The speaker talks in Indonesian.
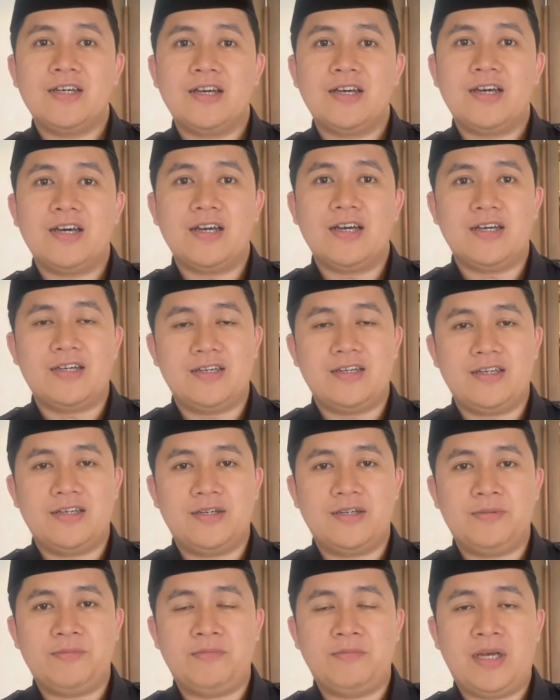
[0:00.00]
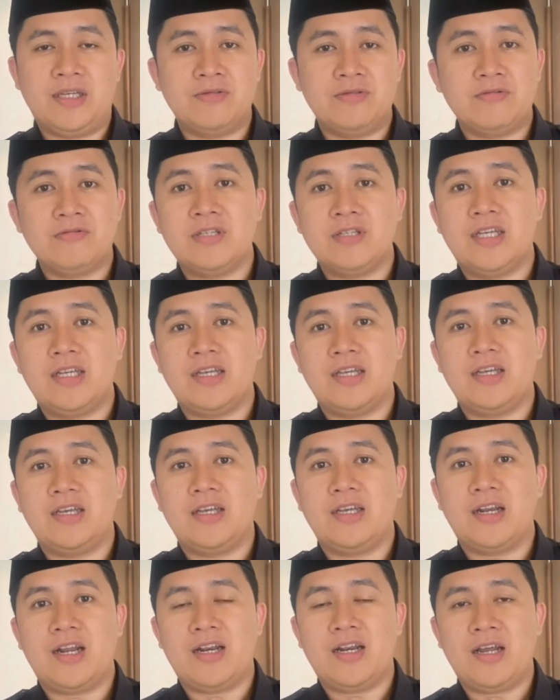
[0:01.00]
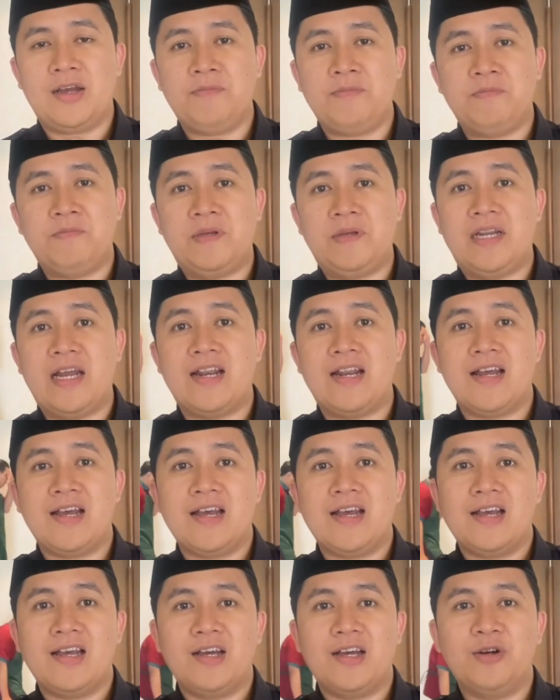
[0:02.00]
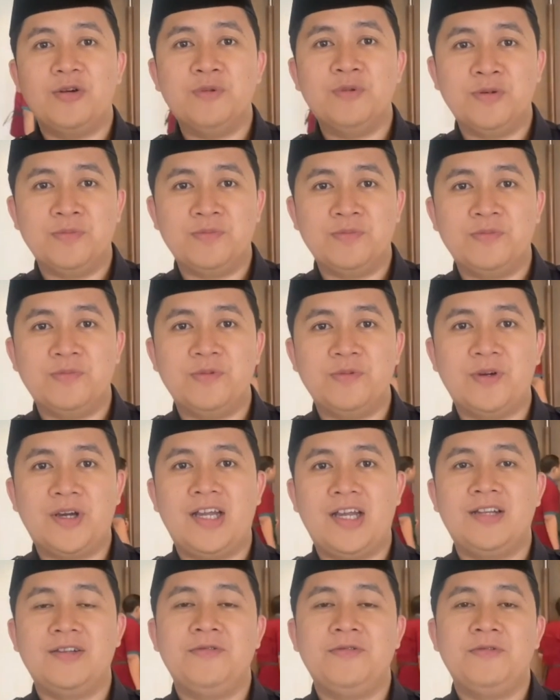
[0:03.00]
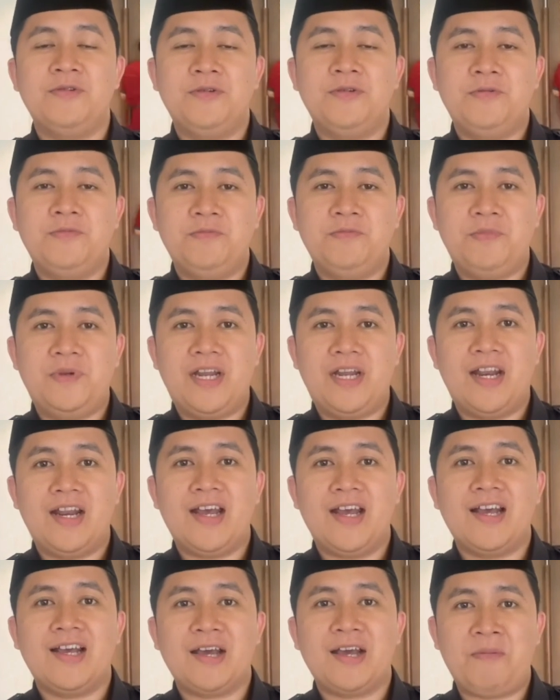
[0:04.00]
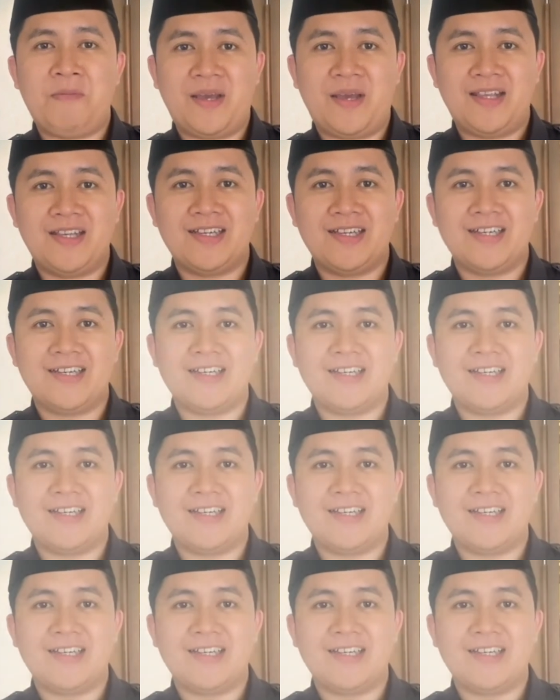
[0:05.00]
uh, masuk di ranah pidana umum, bukan pidana kampanye.